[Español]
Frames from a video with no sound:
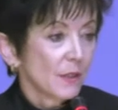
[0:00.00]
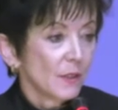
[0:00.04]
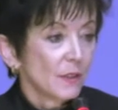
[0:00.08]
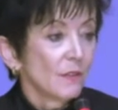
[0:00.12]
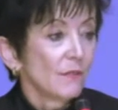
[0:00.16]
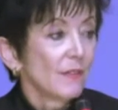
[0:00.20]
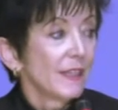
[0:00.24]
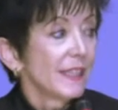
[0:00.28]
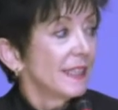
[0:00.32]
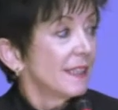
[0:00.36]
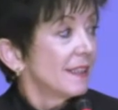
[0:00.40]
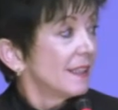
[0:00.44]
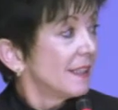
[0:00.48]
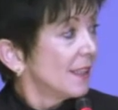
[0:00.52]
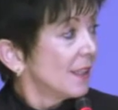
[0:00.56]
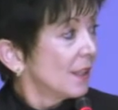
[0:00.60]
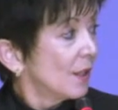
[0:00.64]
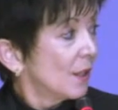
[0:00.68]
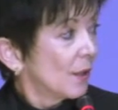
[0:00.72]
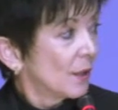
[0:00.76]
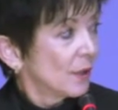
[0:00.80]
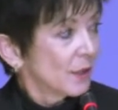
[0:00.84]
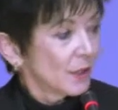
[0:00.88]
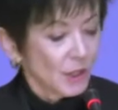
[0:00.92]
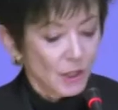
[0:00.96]
con
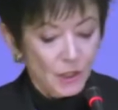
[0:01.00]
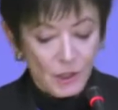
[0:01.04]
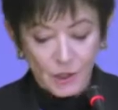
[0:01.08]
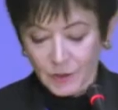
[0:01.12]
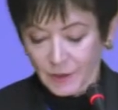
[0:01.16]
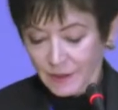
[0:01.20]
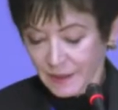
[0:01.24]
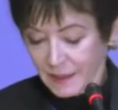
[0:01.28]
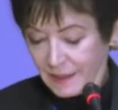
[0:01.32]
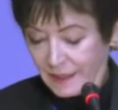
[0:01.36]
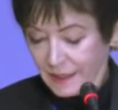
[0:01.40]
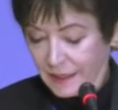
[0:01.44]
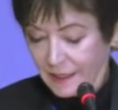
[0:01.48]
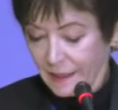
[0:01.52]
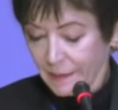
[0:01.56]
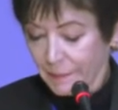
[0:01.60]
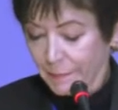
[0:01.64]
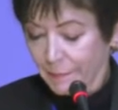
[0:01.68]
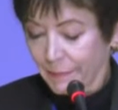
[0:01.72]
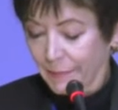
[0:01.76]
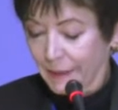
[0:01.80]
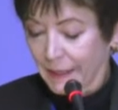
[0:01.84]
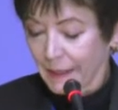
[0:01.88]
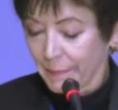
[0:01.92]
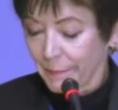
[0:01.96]
28 e-,
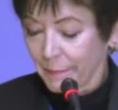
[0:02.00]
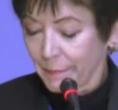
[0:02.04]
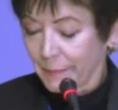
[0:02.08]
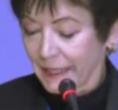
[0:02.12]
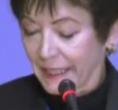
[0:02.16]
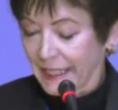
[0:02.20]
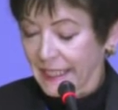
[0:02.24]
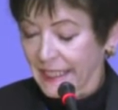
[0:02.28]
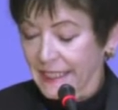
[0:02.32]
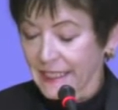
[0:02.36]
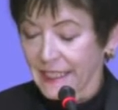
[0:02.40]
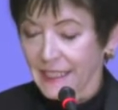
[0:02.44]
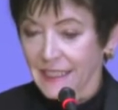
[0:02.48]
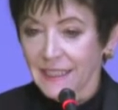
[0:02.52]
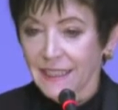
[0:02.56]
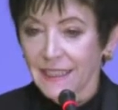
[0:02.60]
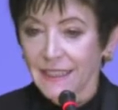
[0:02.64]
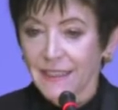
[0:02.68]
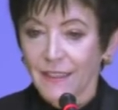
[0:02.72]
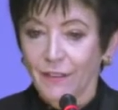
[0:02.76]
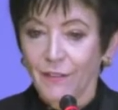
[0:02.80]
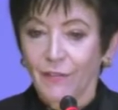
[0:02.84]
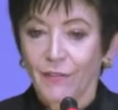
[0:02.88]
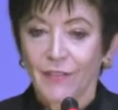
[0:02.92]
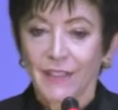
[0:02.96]
empresas de
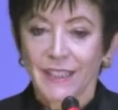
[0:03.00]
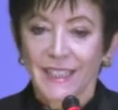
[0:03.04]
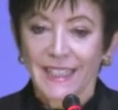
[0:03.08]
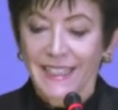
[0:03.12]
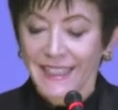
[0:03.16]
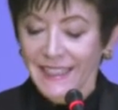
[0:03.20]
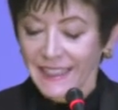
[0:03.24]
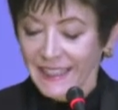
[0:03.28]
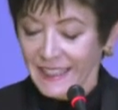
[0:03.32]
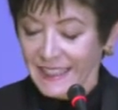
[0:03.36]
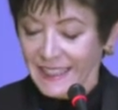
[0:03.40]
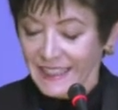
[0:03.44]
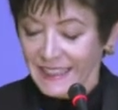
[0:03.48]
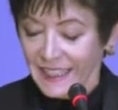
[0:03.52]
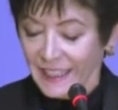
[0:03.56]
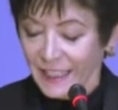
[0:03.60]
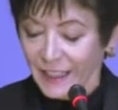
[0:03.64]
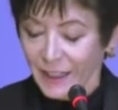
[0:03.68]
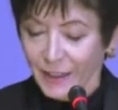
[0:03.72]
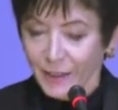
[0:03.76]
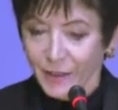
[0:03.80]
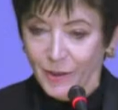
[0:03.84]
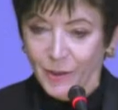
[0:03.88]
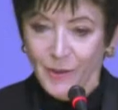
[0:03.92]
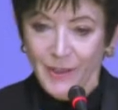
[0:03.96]
diferentes
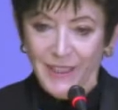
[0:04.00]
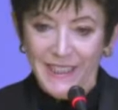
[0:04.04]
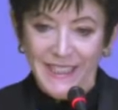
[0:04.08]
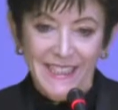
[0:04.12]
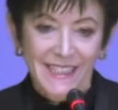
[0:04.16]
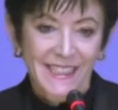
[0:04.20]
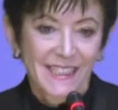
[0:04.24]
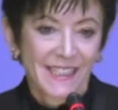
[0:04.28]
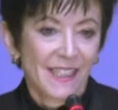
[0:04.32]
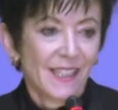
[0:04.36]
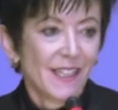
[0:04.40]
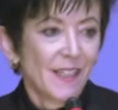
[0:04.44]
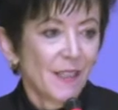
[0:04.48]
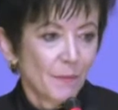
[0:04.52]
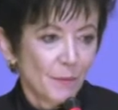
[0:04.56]
sectores.